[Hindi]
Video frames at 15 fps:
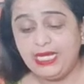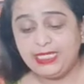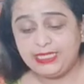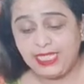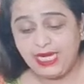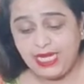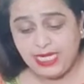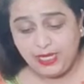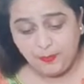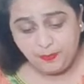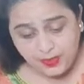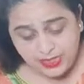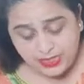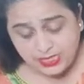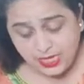अलग तरह के
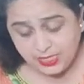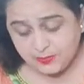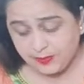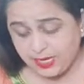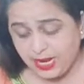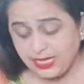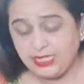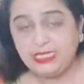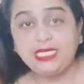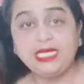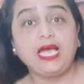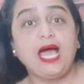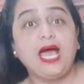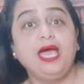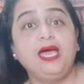पिज्जा बनाने
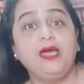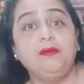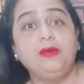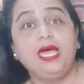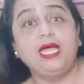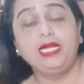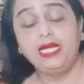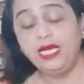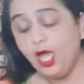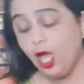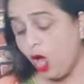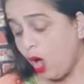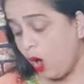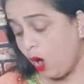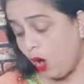सिखाए हैं मैंने
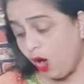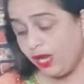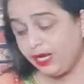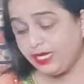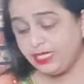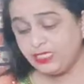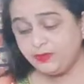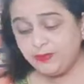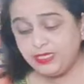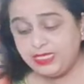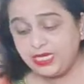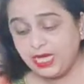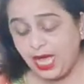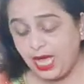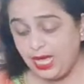और इसमें
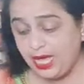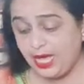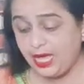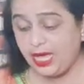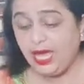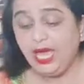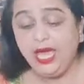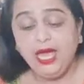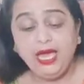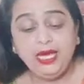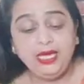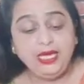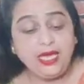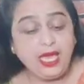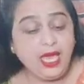सिखाया है
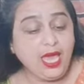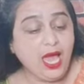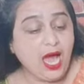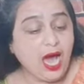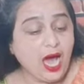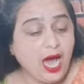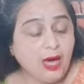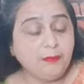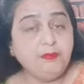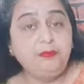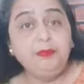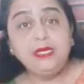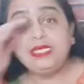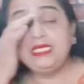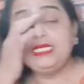कि आप
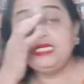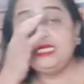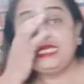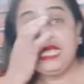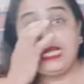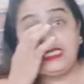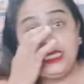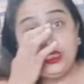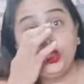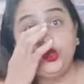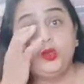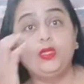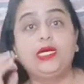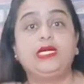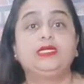बिजनेस कैसे
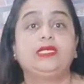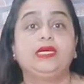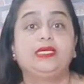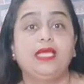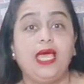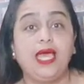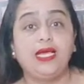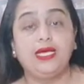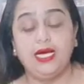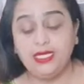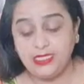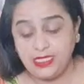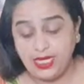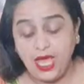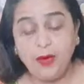शुरू कर सकते हैं घर
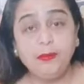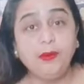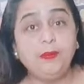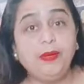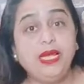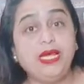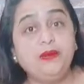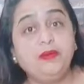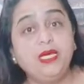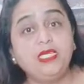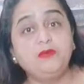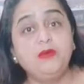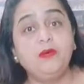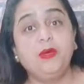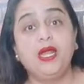से यहाँ पे प्लेन
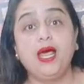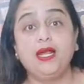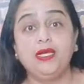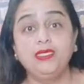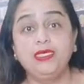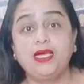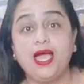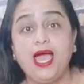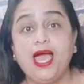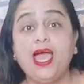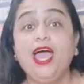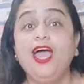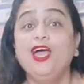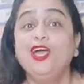बेस भी बनाना सिखाया है